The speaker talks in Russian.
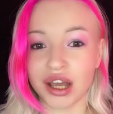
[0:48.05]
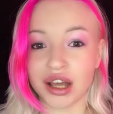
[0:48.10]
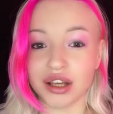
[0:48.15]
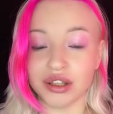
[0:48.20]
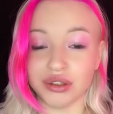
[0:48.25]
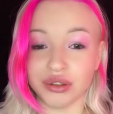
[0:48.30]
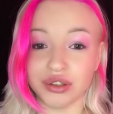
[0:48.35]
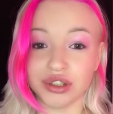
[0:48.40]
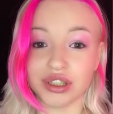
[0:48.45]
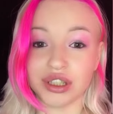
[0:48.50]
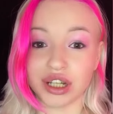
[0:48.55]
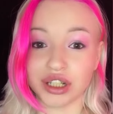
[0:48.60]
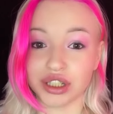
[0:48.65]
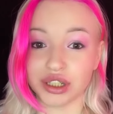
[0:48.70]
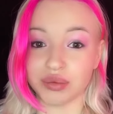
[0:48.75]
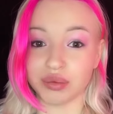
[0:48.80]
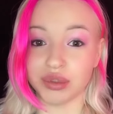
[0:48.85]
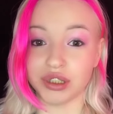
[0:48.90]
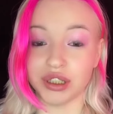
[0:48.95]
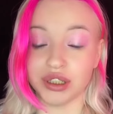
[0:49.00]
но и также
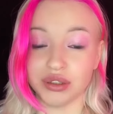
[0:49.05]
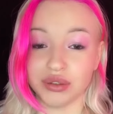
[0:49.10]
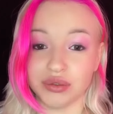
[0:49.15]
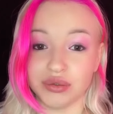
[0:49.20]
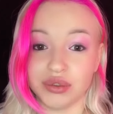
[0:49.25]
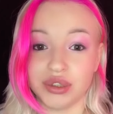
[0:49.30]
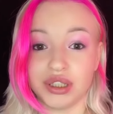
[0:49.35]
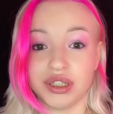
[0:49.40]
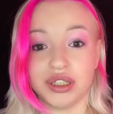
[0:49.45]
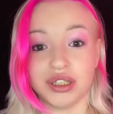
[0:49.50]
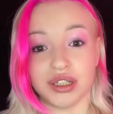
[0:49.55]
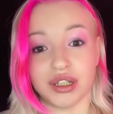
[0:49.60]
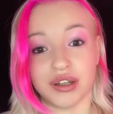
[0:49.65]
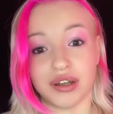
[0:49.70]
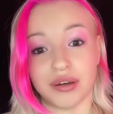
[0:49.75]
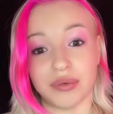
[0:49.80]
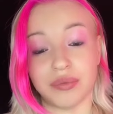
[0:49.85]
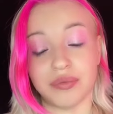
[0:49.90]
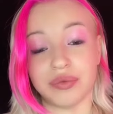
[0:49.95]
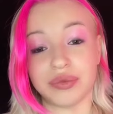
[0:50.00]
подтянуть
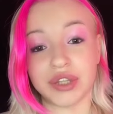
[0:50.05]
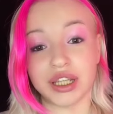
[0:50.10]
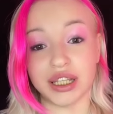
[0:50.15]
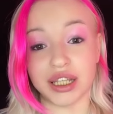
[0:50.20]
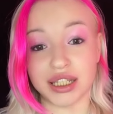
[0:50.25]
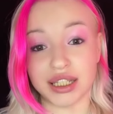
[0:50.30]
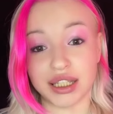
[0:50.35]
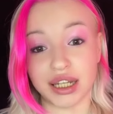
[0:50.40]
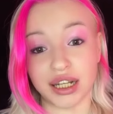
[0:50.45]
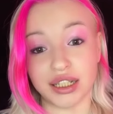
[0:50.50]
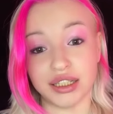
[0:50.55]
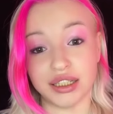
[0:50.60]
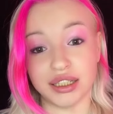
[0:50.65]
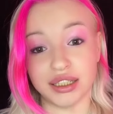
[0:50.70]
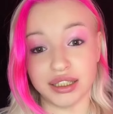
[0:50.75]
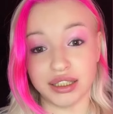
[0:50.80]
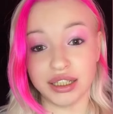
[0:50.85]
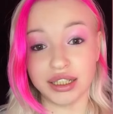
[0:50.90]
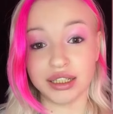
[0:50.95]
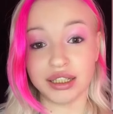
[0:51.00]
э, иностранный
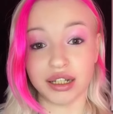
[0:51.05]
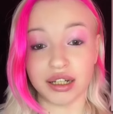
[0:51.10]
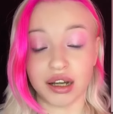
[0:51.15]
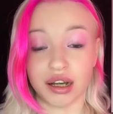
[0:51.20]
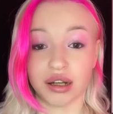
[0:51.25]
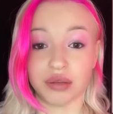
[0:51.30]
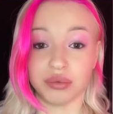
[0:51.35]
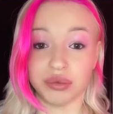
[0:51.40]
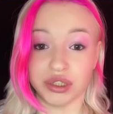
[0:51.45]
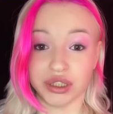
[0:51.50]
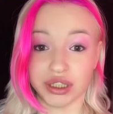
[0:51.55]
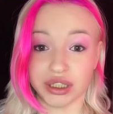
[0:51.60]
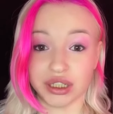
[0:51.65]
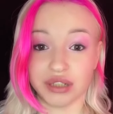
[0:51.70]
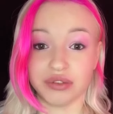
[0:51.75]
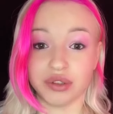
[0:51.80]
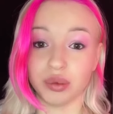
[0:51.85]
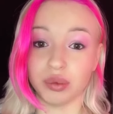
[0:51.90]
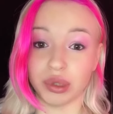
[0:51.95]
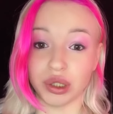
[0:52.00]
язык, так как
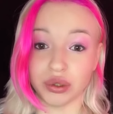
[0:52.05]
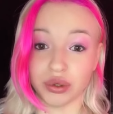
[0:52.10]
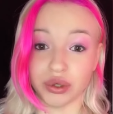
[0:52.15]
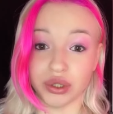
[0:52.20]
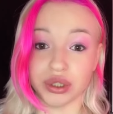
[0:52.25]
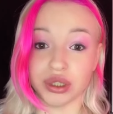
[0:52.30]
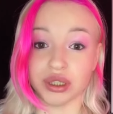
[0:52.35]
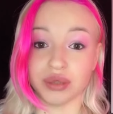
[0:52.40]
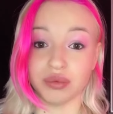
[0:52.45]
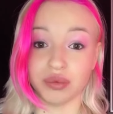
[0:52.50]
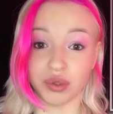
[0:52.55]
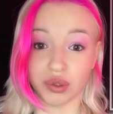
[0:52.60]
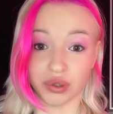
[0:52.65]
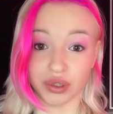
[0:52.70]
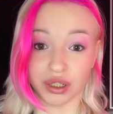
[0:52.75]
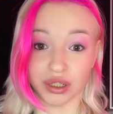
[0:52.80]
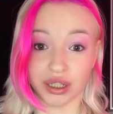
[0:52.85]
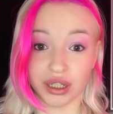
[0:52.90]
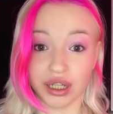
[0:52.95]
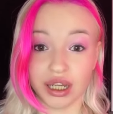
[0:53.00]
коммуницировать приходится
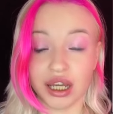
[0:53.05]
много.